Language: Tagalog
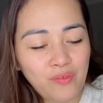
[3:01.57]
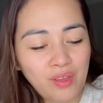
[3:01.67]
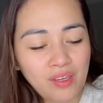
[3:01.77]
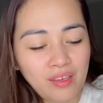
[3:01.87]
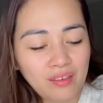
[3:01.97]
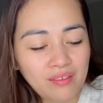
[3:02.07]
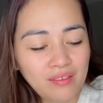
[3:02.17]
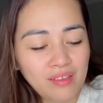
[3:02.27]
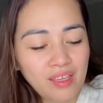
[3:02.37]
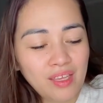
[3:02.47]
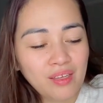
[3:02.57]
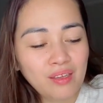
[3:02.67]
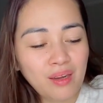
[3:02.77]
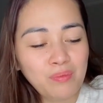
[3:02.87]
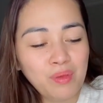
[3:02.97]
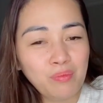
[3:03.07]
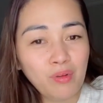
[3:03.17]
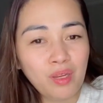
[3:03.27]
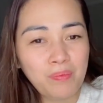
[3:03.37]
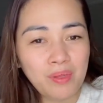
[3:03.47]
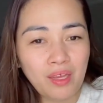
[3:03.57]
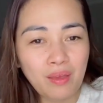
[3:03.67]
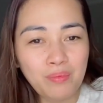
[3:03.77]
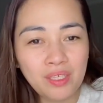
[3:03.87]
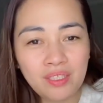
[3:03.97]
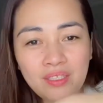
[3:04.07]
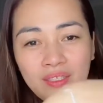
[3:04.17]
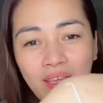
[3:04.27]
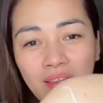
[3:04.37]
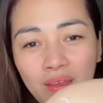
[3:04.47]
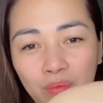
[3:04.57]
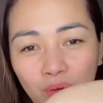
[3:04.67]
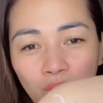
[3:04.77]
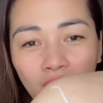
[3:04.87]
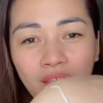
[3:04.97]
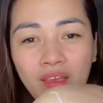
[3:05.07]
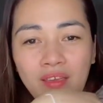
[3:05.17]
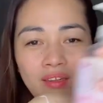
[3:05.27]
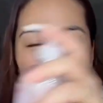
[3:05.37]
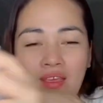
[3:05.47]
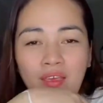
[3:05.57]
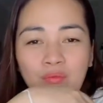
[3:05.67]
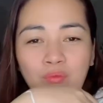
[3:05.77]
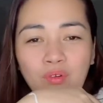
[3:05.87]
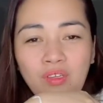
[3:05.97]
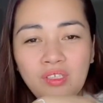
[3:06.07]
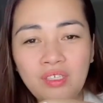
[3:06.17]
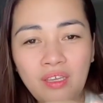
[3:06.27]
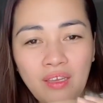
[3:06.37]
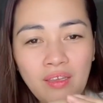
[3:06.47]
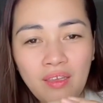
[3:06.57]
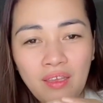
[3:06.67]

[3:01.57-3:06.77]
anang grabe mo ni pinaka biggest sale na mo ayan mo ni siya